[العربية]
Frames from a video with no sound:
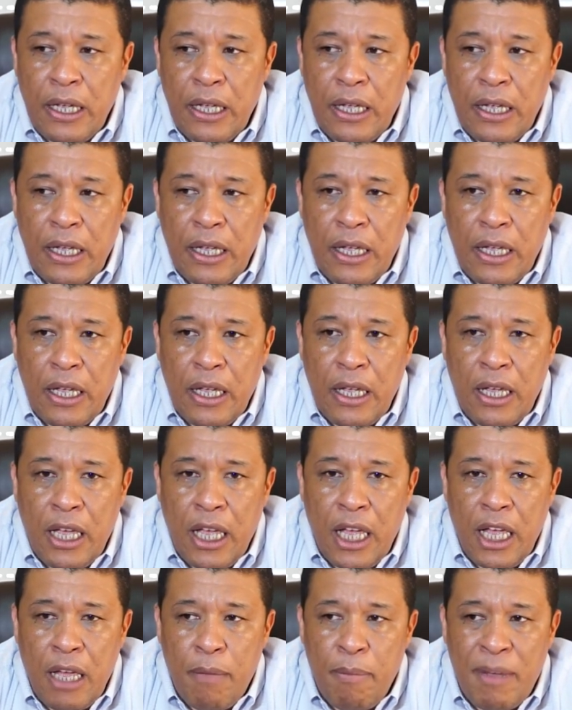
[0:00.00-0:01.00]

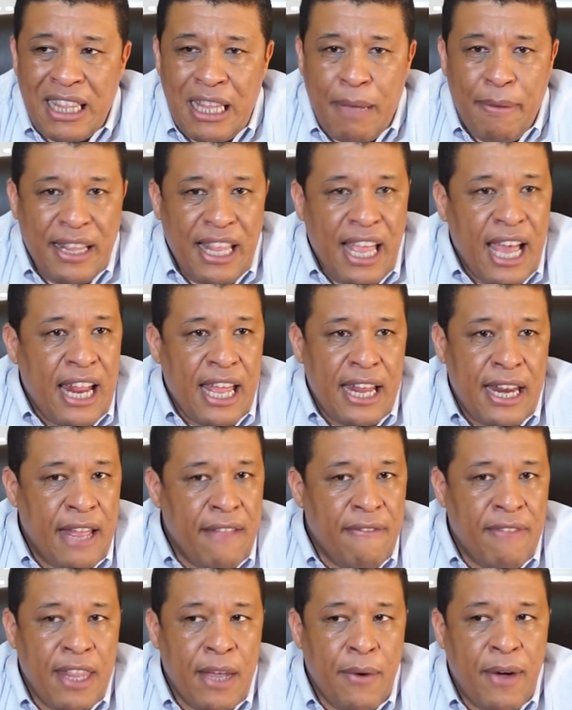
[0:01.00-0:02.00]
آه، ما طبيعه الحال حنا
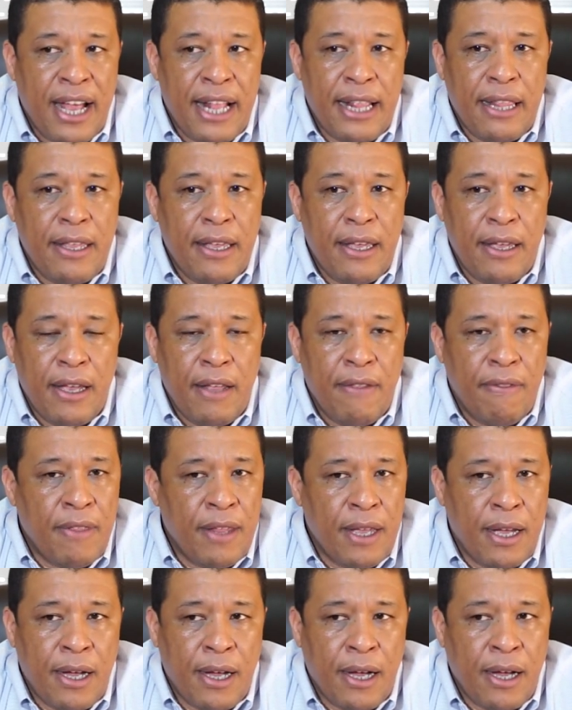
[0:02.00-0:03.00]
عندنا واحد
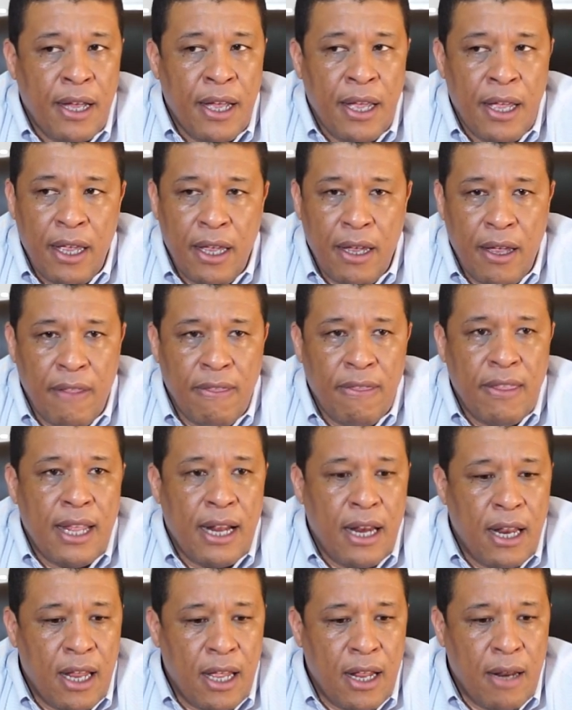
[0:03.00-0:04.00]
عندنا
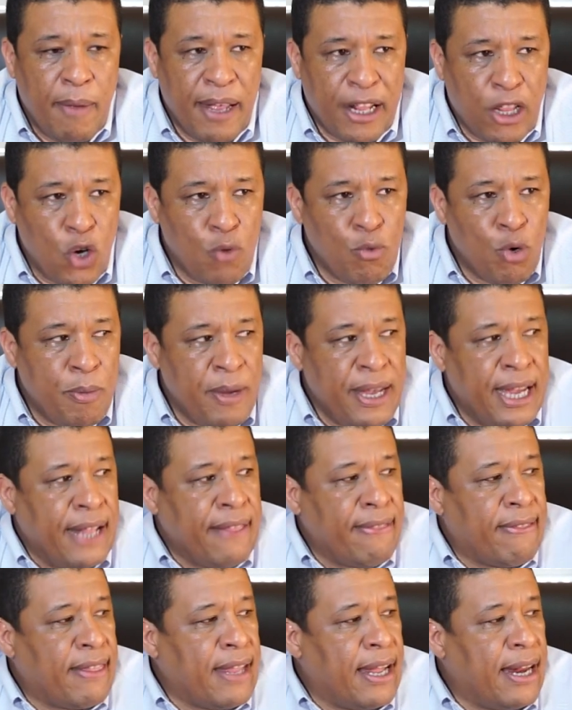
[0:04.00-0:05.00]
عندنا البحث العمومي
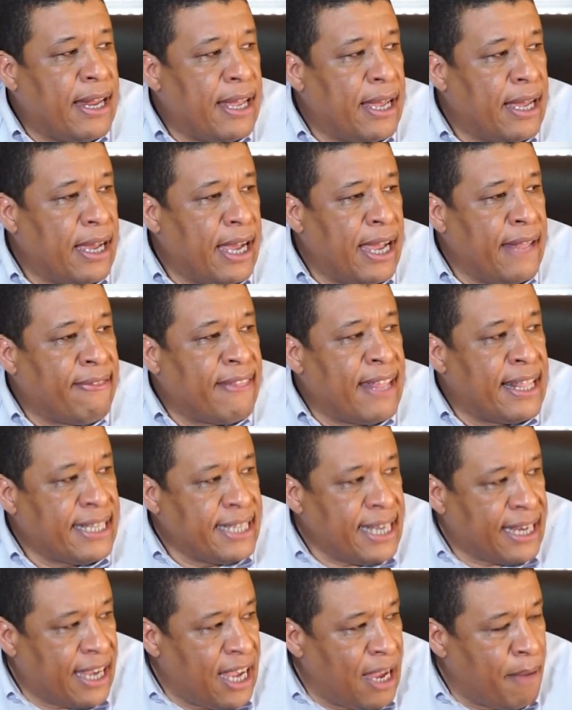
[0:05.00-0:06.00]
عندنا عندنا
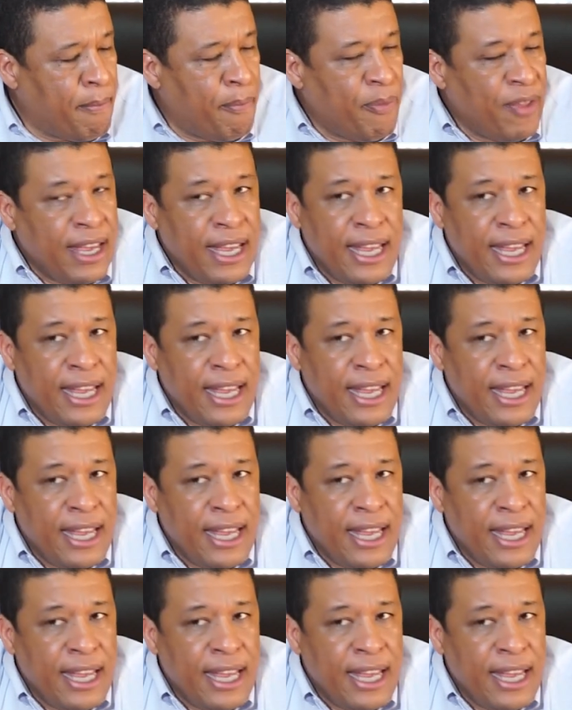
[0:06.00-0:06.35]
التحكيم